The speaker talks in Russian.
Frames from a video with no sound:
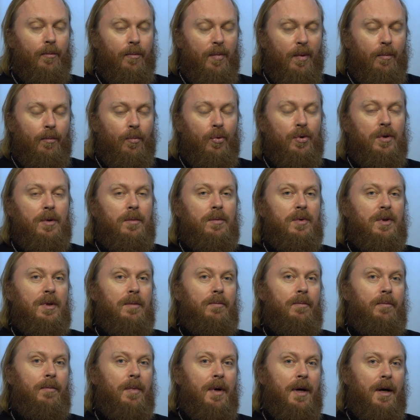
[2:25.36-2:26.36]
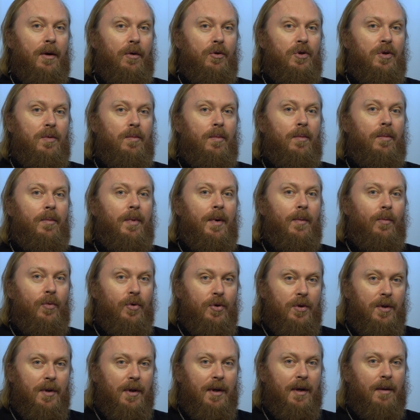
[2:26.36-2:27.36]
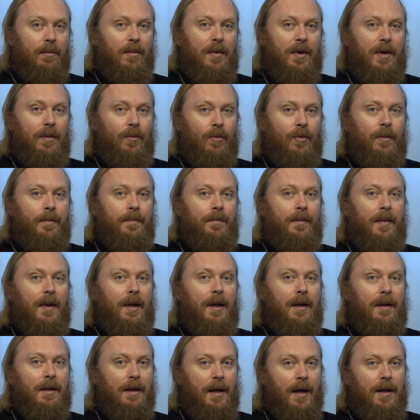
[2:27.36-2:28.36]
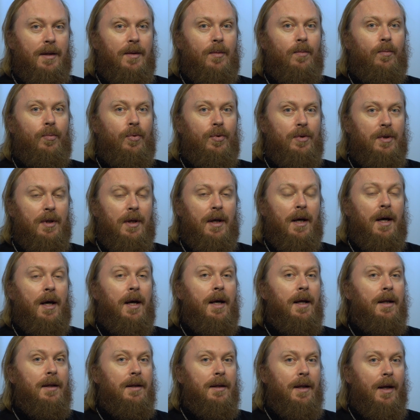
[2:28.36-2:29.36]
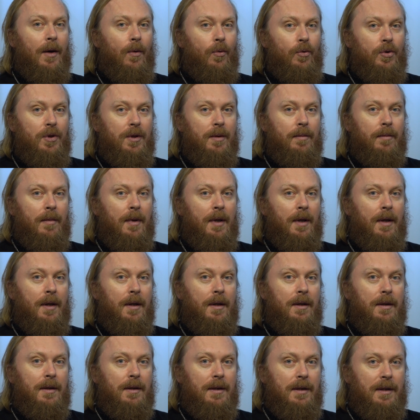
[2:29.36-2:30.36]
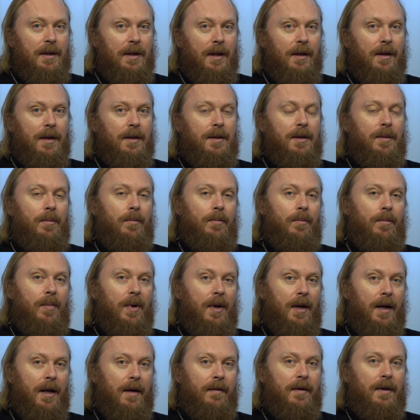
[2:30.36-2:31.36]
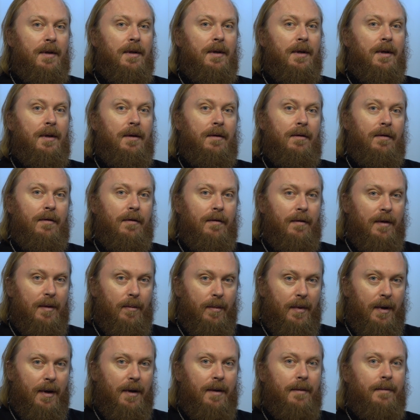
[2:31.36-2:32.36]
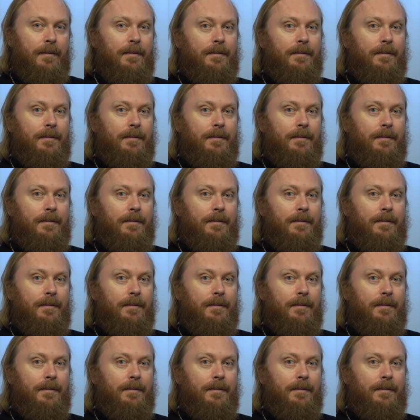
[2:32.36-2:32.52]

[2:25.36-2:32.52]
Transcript: Будем же хорошими помощниками ему – на этом пути. Научим делать правильный выбор.